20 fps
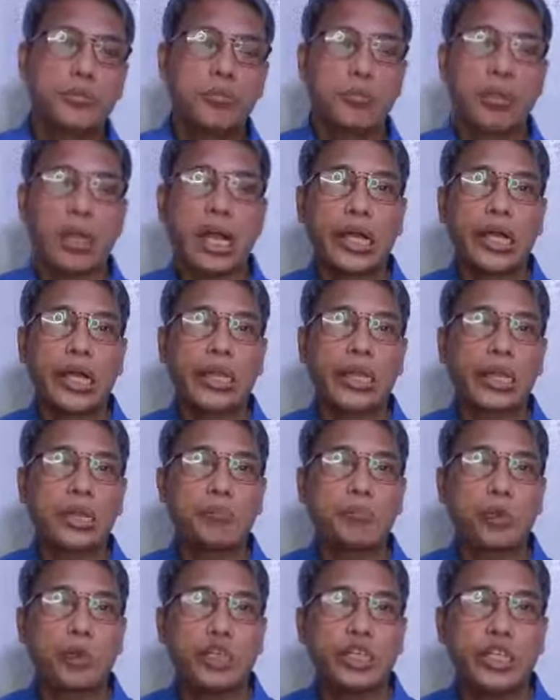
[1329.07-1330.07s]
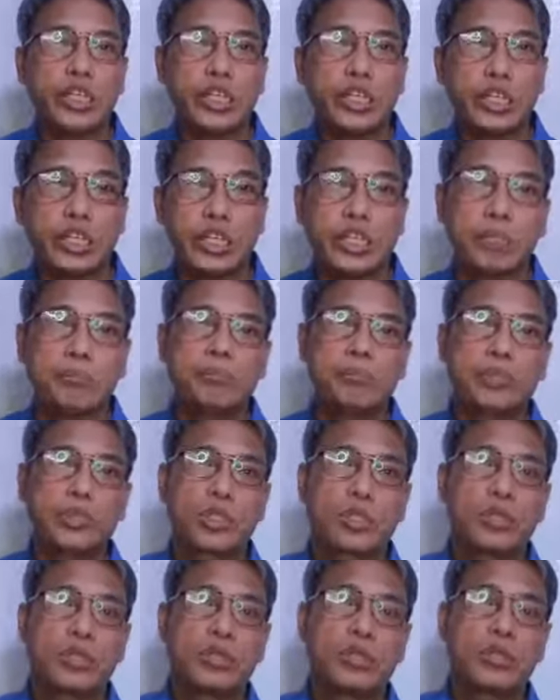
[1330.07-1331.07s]
Mag-aaral ka ng 4 years,
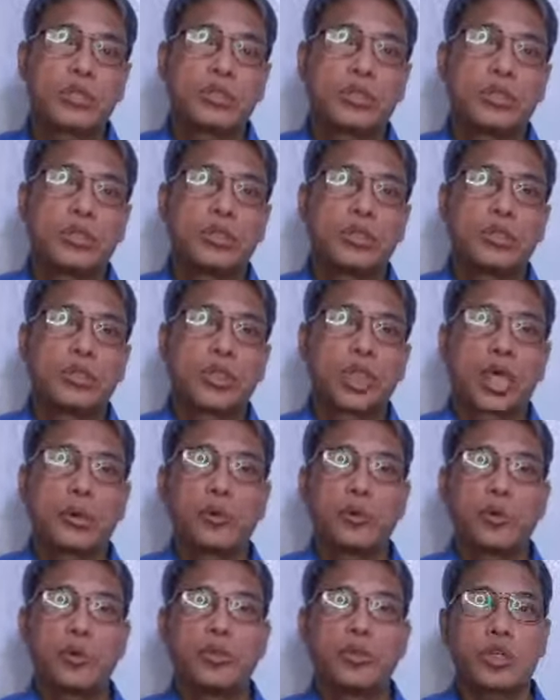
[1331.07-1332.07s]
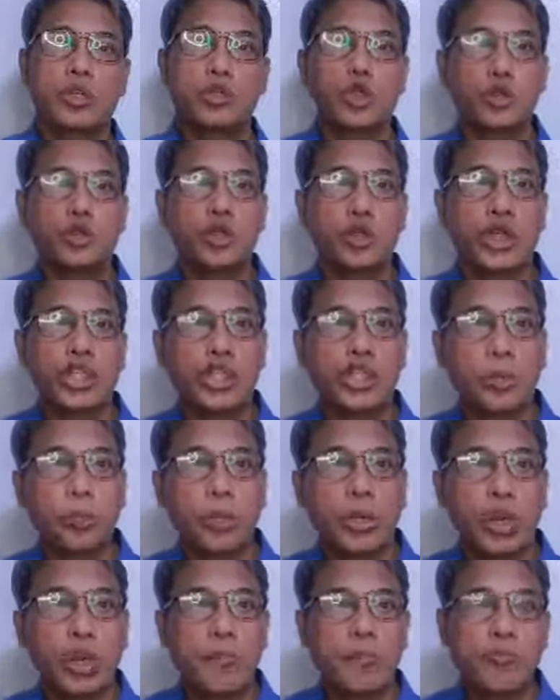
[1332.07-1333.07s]
tapos nag-doctorate ka
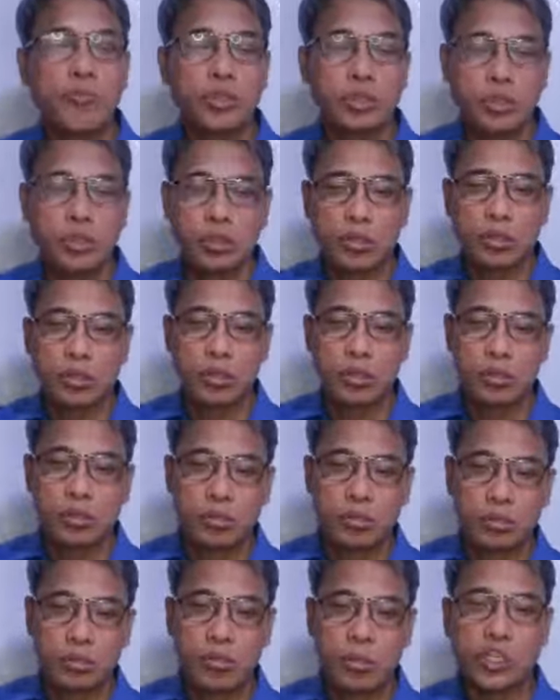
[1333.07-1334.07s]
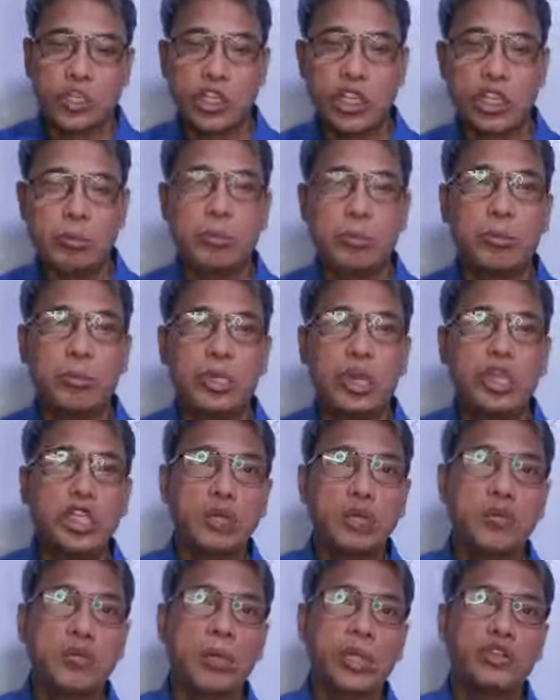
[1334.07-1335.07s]
pa, nagbasa ka ng Biblia,
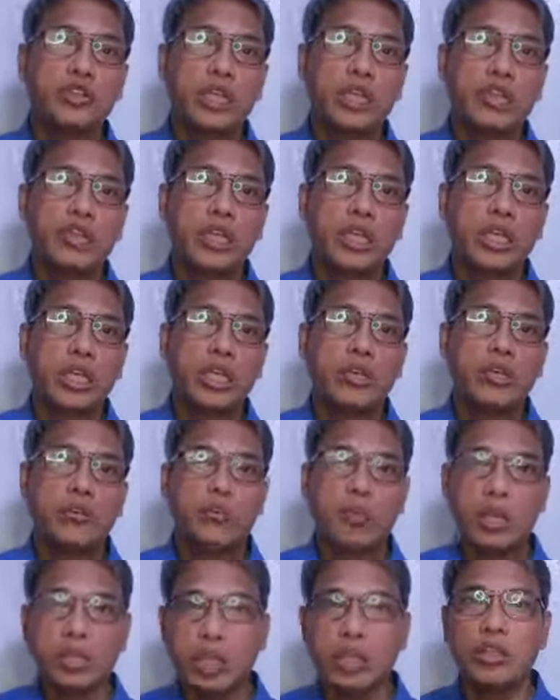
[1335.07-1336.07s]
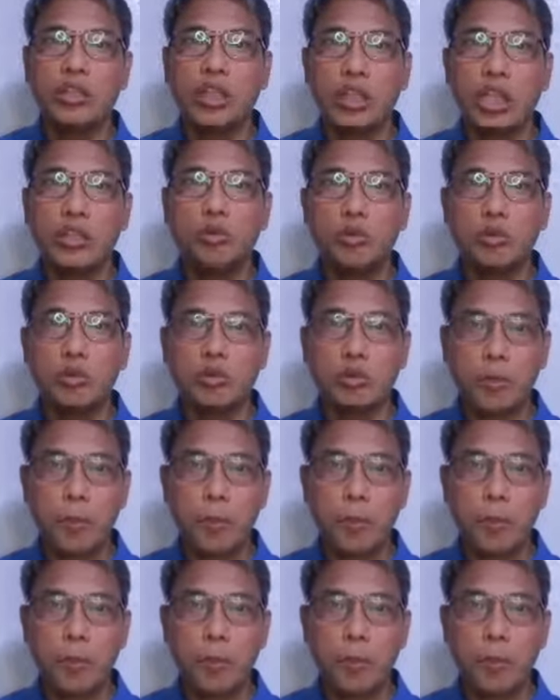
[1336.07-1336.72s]
hindi mo maintindihan. Maintindihan mo.